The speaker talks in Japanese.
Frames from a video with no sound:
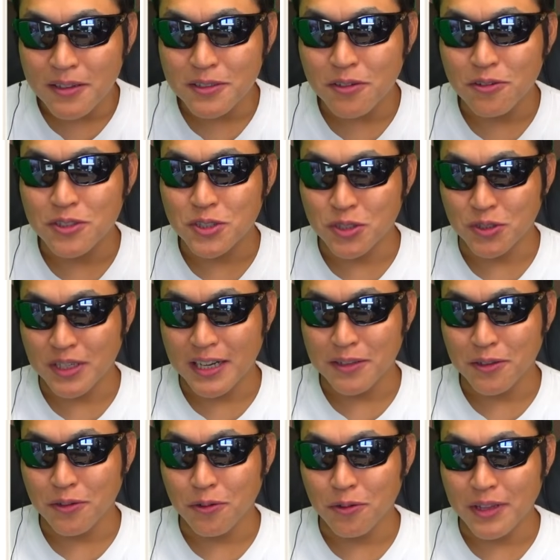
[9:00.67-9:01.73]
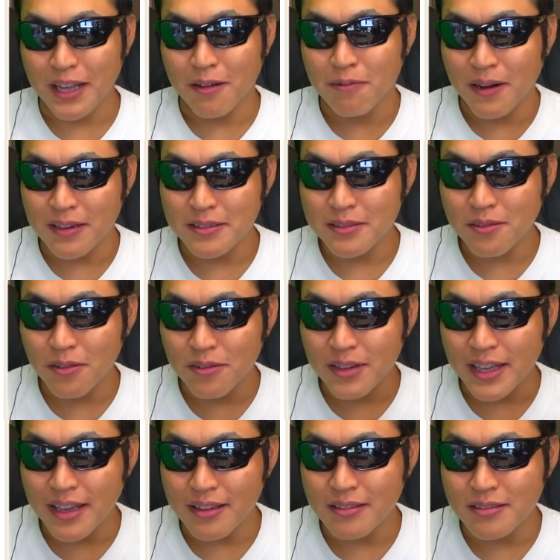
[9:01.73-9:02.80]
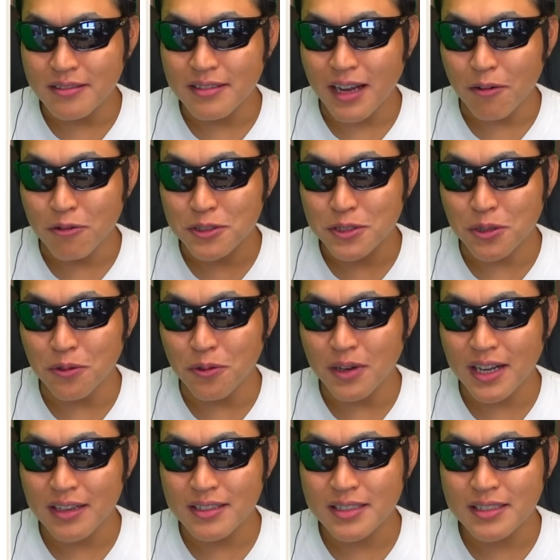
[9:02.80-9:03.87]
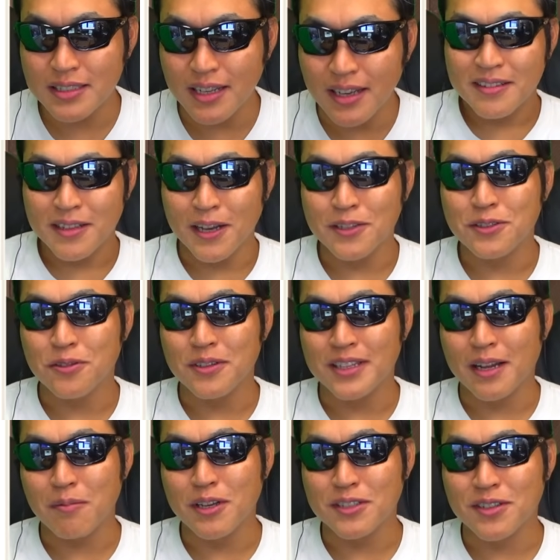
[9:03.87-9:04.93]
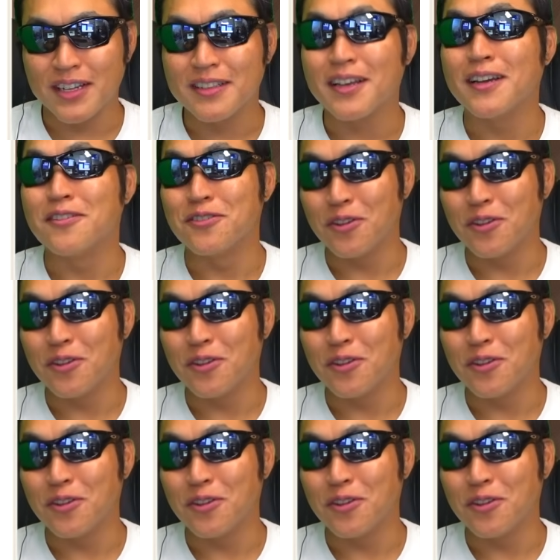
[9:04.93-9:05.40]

ルコン襲来ということで、ファルコンエルーナを召喚して対象にダメージを与える